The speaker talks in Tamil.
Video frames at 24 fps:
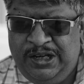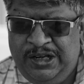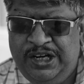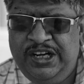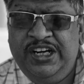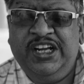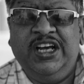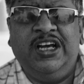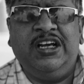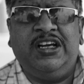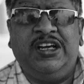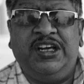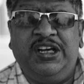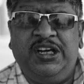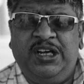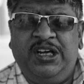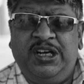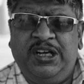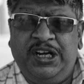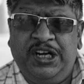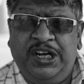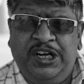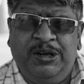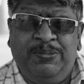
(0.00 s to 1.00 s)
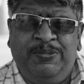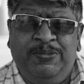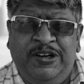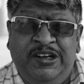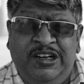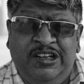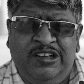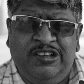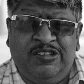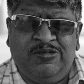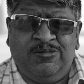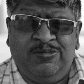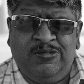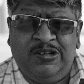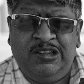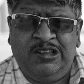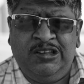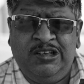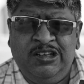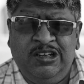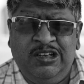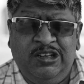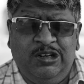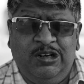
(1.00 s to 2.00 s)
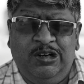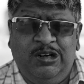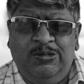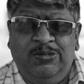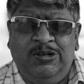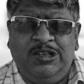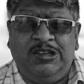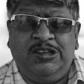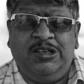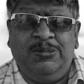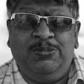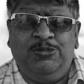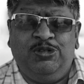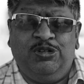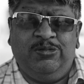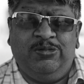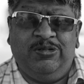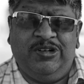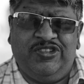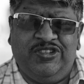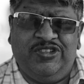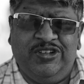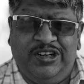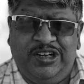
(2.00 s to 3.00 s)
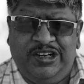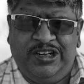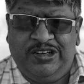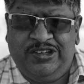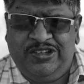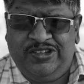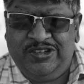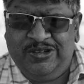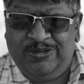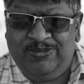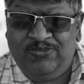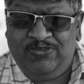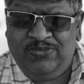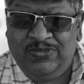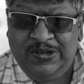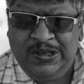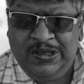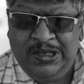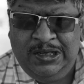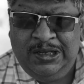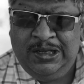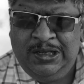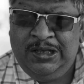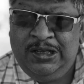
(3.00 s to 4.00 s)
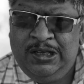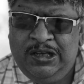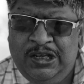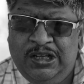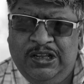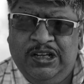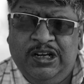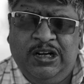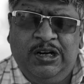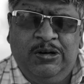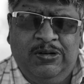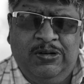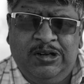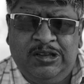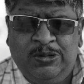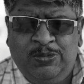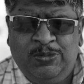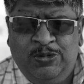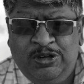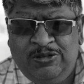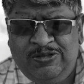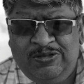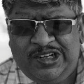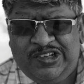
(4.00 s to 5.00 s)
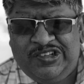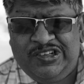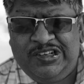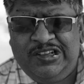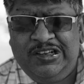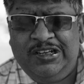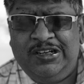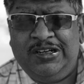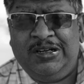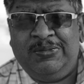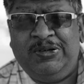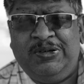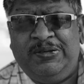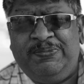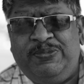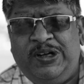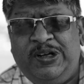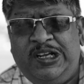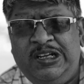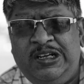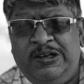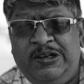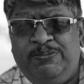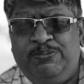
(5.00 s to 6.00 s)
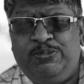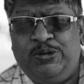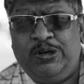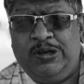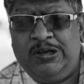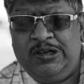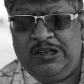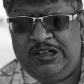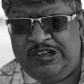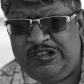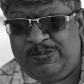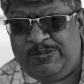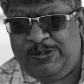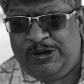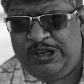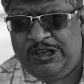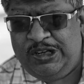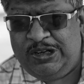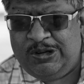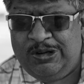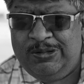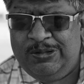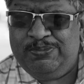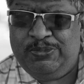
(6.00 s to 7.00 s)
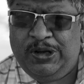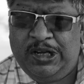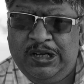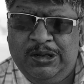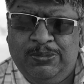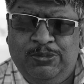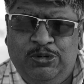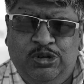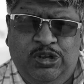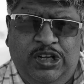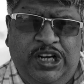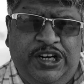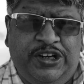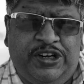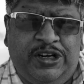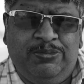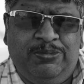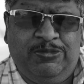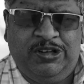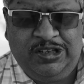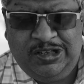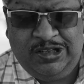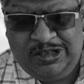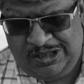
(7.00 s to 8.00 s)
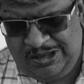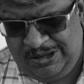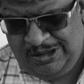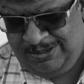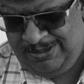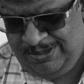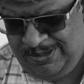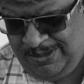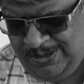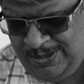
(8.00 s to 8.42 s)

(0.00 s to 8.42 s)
இந்தியாவுக்கு இண்டிபெண்டன்ஸ் வந்து எழுபத்தி மூணு வருஷம் ஆயிடுச்சு இந்த எழுபத்தி மூணு வருஷத்தில் நம்ம பல ப்ராக்ரஸ் பண்ணியிருக்கோம் பல முன்னேற்றம் வந்திருக்கு